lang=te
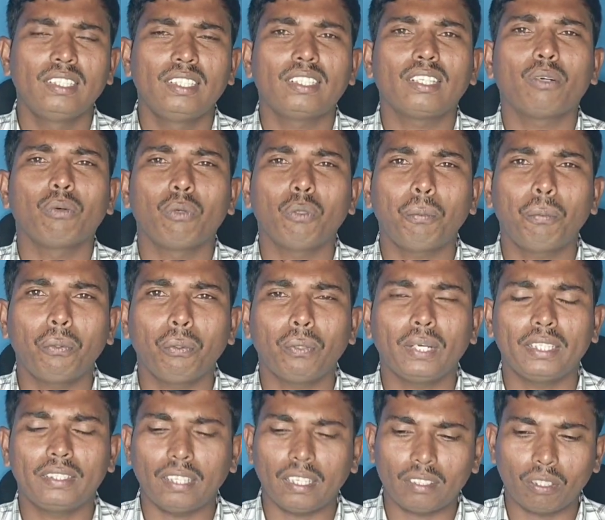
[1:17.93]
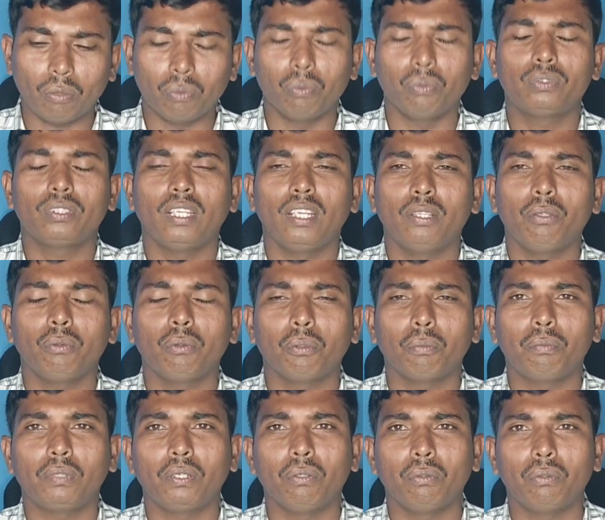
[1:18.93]
ఇక గ్రూప్ టూకి అయితే అసలు లేదు
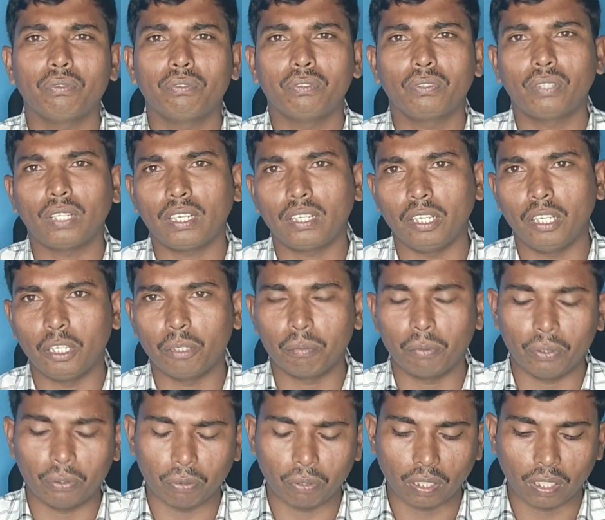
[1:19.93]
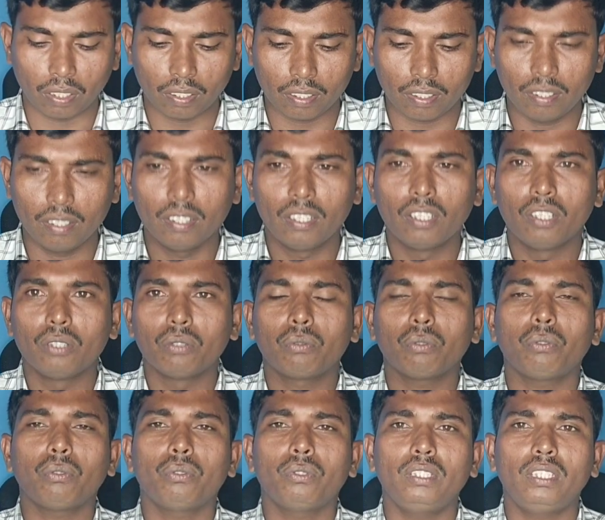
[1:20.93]
గ్రూప్ త్రీ గ్రూప్ ఫోర్ అది ఏడిపోయిందో తెలియదు
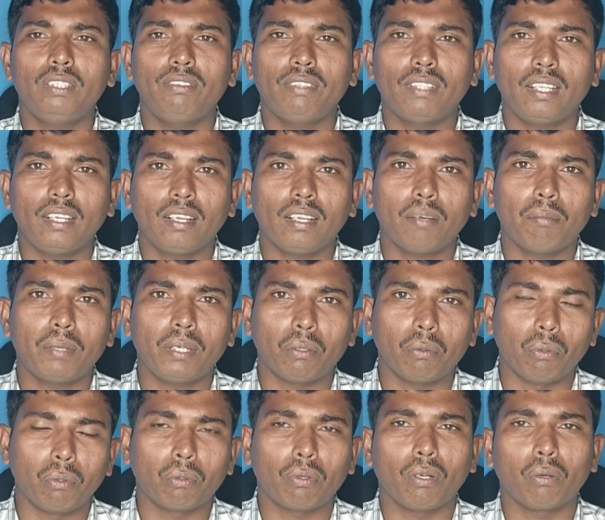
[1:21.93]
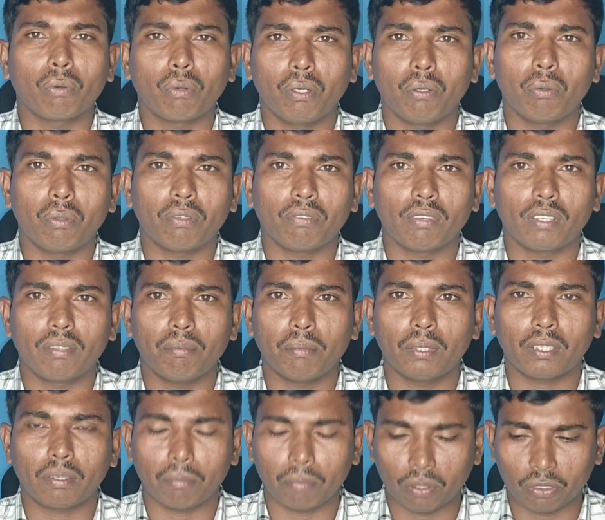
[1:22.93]
సో ఈ విధంగా మరి గురుకులో కూడా నోటిఫికేషన్
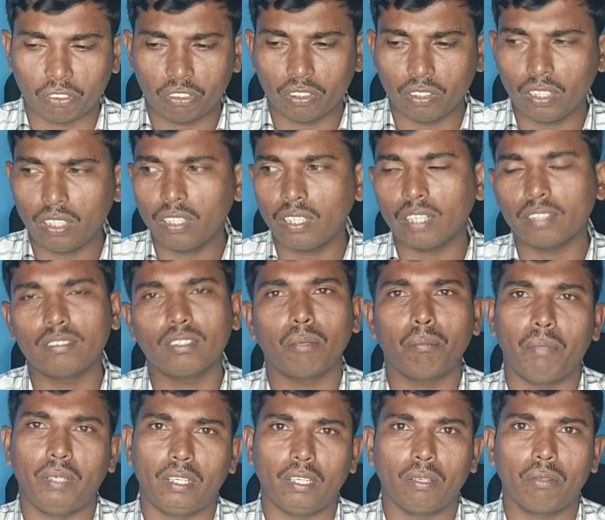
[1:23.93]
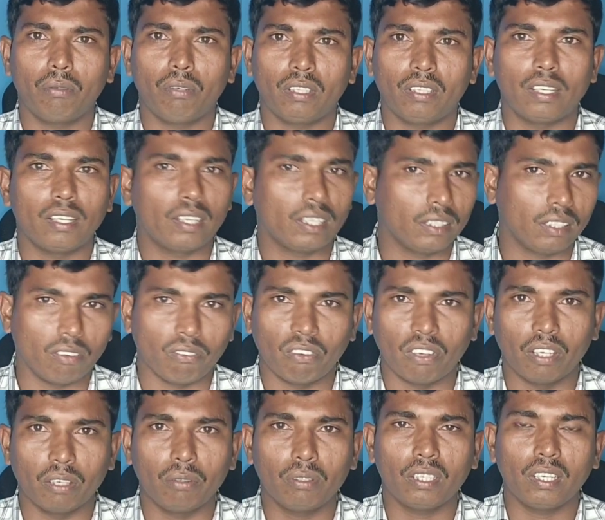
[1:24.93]
మాత్రం వచ్చింది ఎగ్జామ్ పెట్టారు రిజల్ట్ అయితే
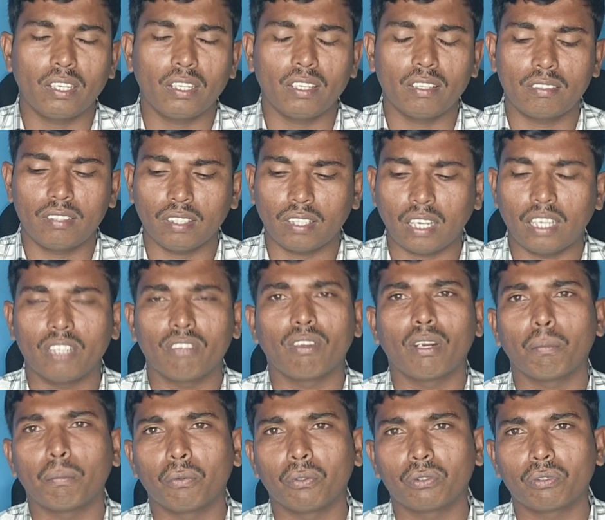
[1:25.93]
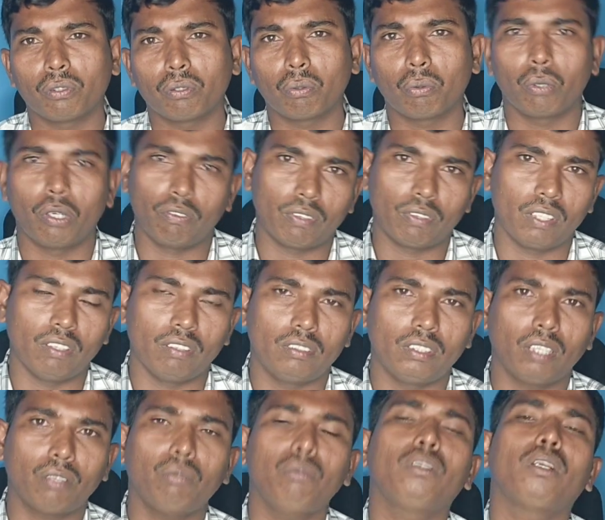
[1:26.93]
ఇవ్వలేదు ఇంకా డిఎస్సికి ఐదు వేల పోస్టులతో నోటిఫికేషన్
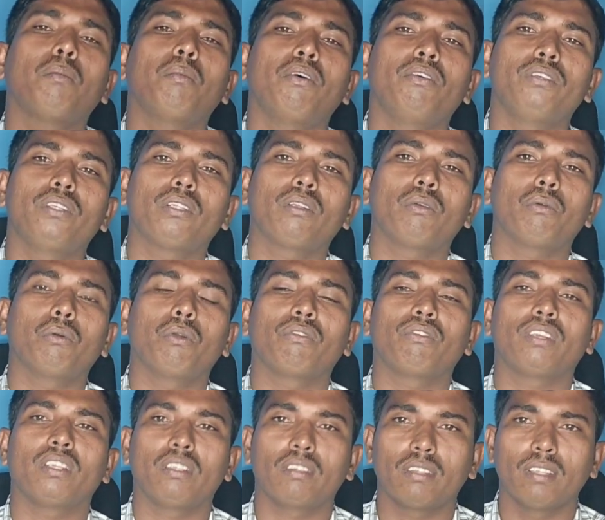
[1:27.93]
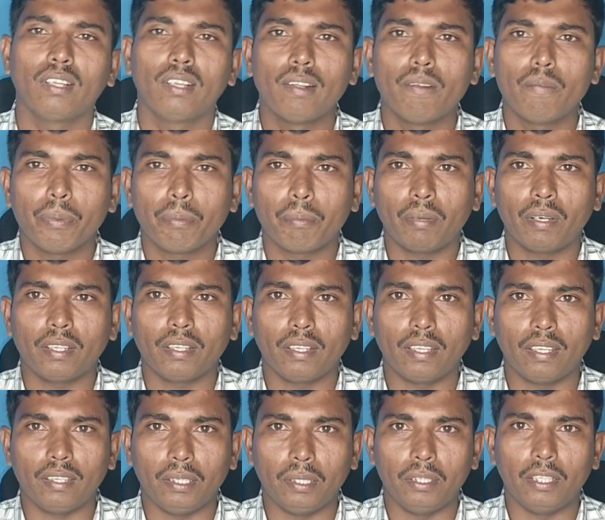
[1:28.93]
ఇచ్చారు ఇంకా భవిష్యత్తులో నోటిఫికేషన్ మరి
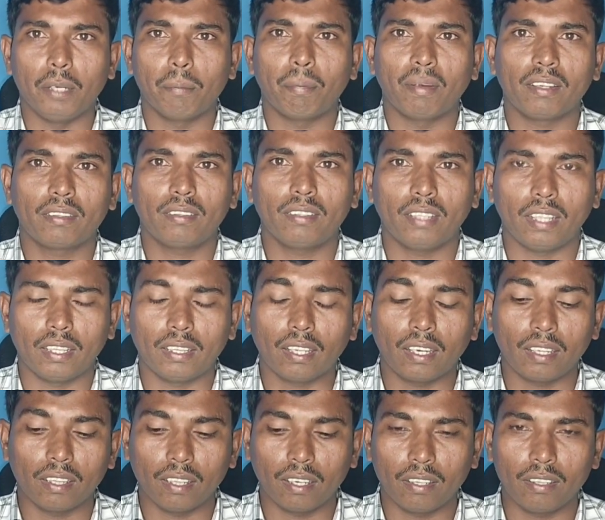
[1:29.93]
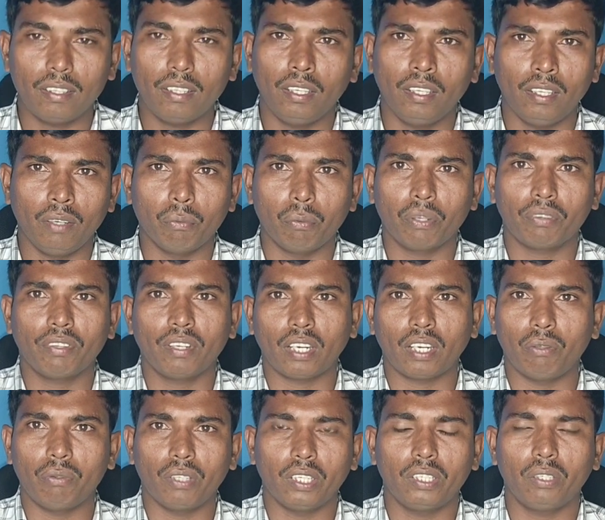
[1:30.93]
ఈ దీని పరిస్థితి ఏందనేది తెలియదు ఈ
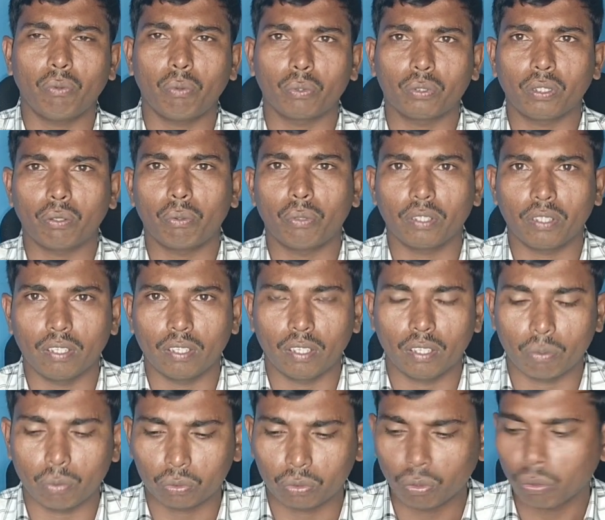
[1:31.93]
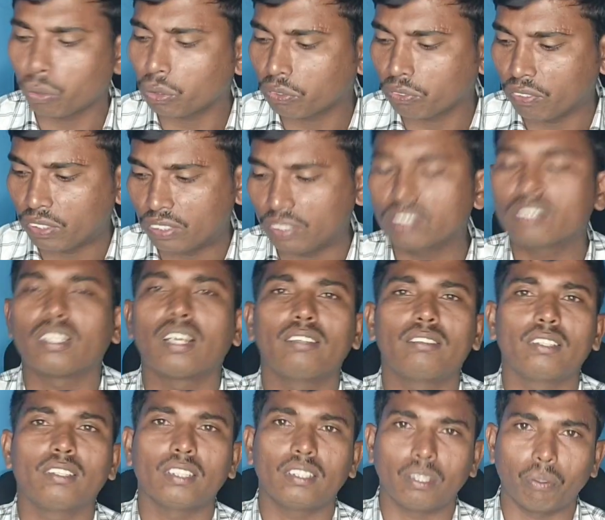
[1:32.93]
నోటిఫికేషన్ రద్దు చేసి కొత్త నోటి కొత్త నోటిఫికేషన్ ఇచ్చే
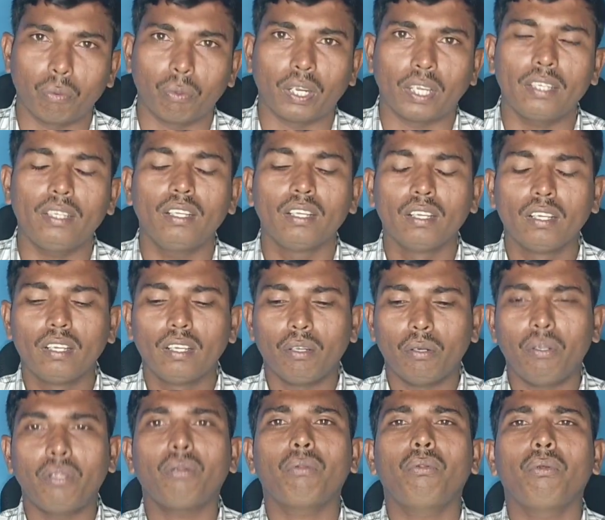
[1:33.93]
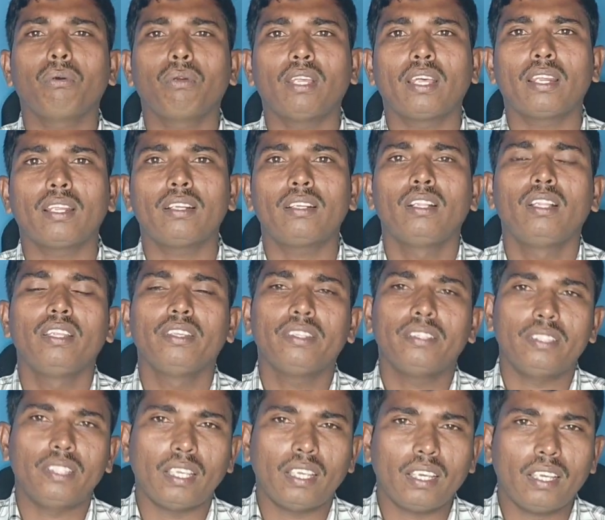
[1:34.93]
ఛాన్సెస్ అయితే ఉన్నాయి నిరుద్యోగులారా
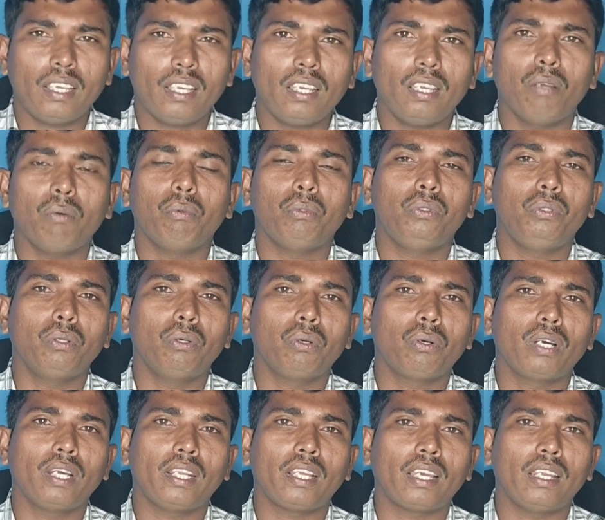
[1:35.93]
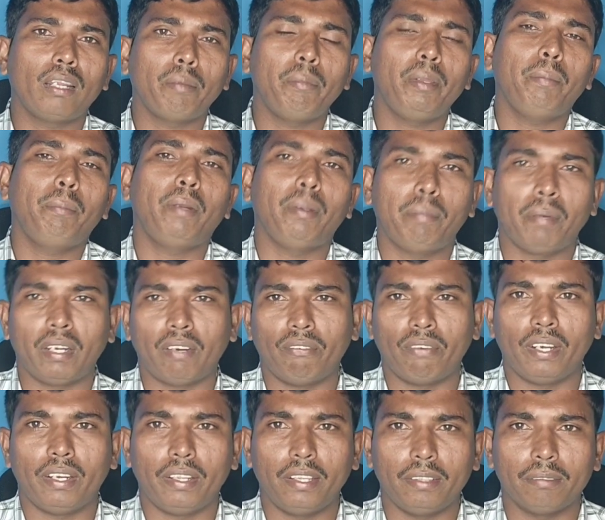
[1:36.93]
ఏ ఉద్యోగానికైనా మీరు ప్రిపేర్
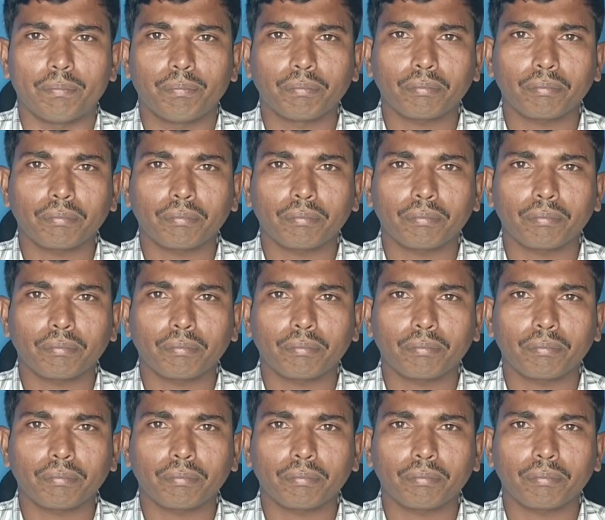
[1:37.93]
అవ్వండి